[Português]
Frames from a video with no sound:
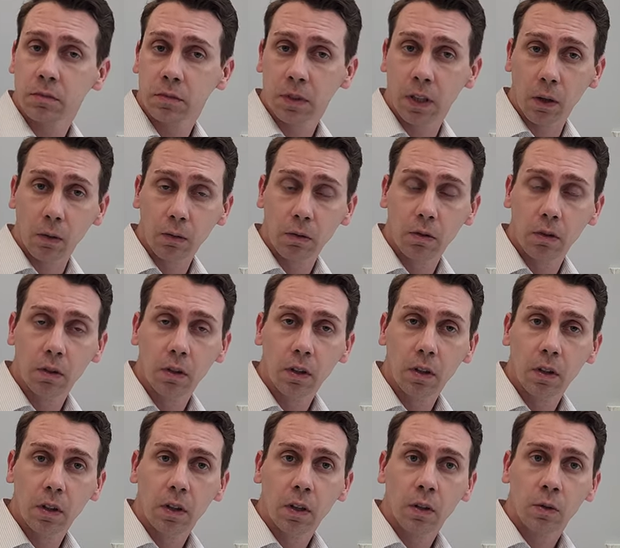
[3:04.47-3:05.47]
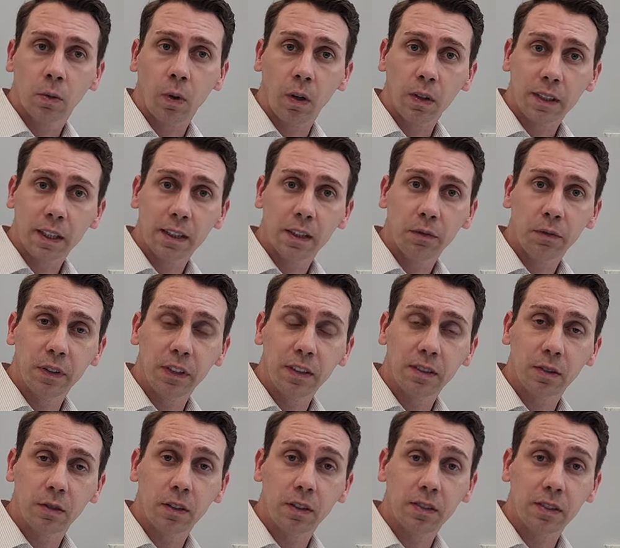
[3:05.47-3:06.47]
Então, qual que é a
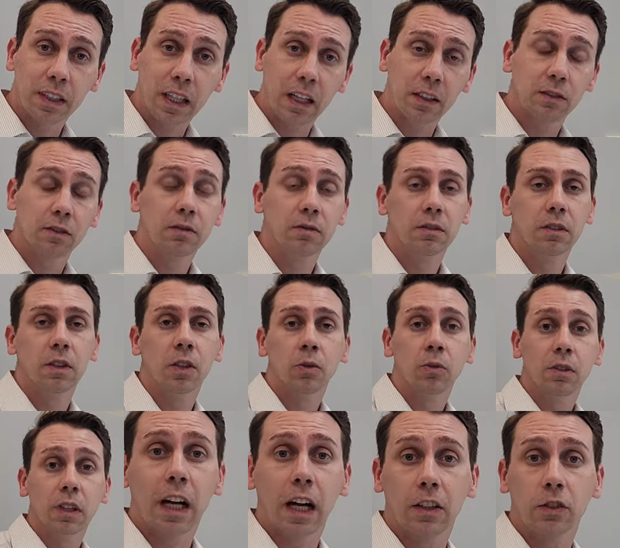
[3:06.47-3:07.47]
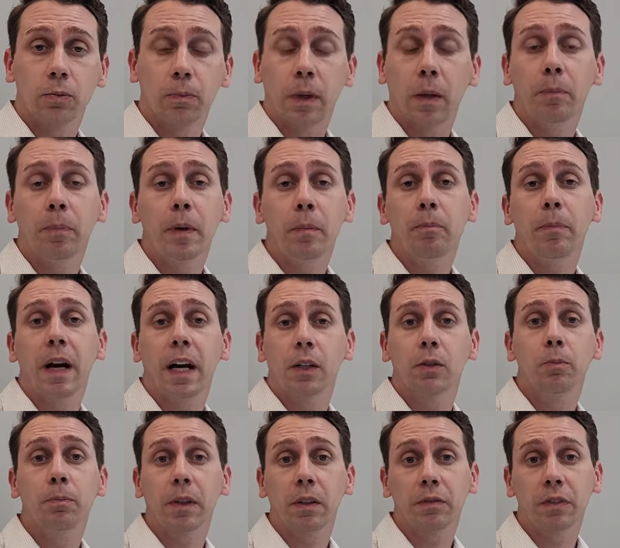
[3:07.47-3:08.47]
definição desse caso? Um caso para
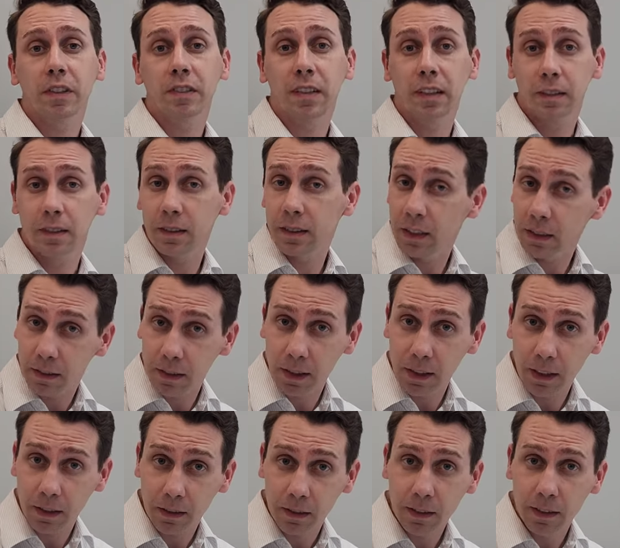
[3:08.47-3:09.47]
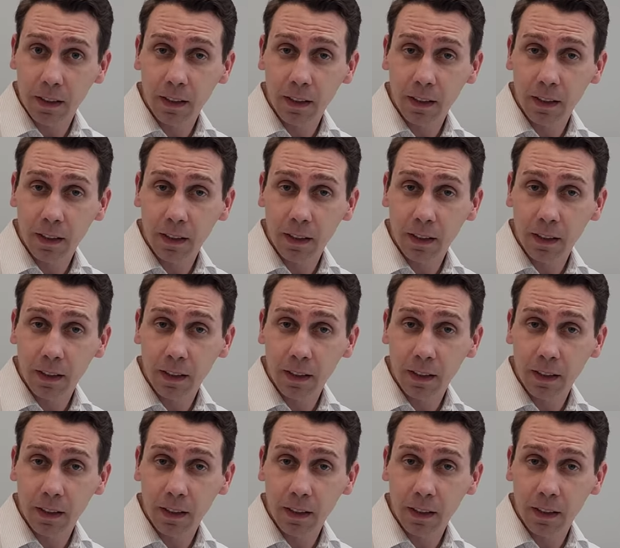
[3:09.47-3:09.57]
preparo para facetes em resina.